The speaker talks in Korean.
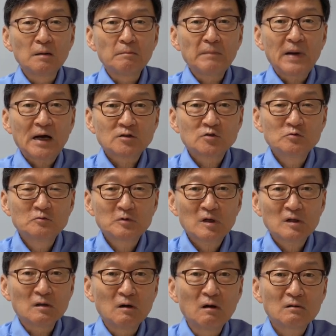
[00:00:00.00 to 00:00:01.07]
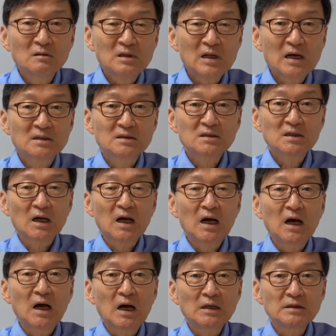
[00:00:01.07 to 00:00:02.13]
마중으로
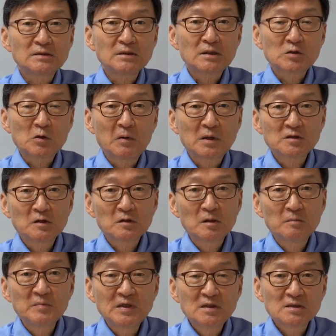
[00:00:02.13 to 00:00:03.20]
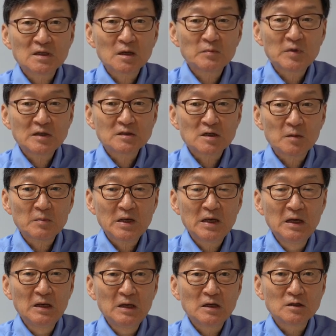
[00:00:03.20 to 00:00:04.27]
영락제가 이제 정화제독은 민사람는데이 사람이
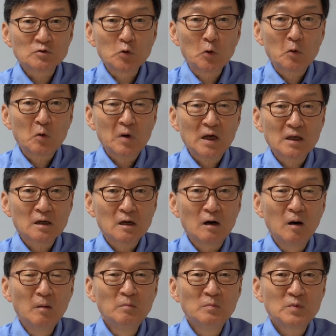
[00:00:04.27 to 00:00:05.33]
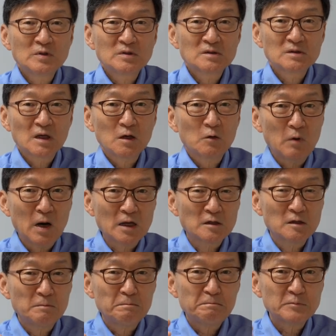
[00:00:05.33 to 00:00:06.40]
조카인 검문제의
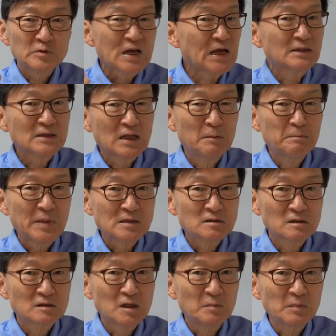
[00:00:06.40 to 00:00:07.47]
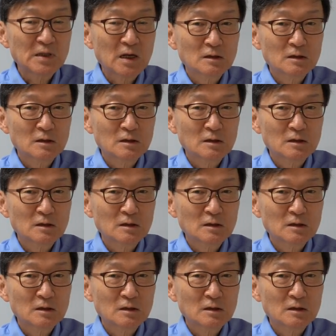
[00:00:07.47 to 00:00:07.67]
왕위를 찬탈 뺏었답니다.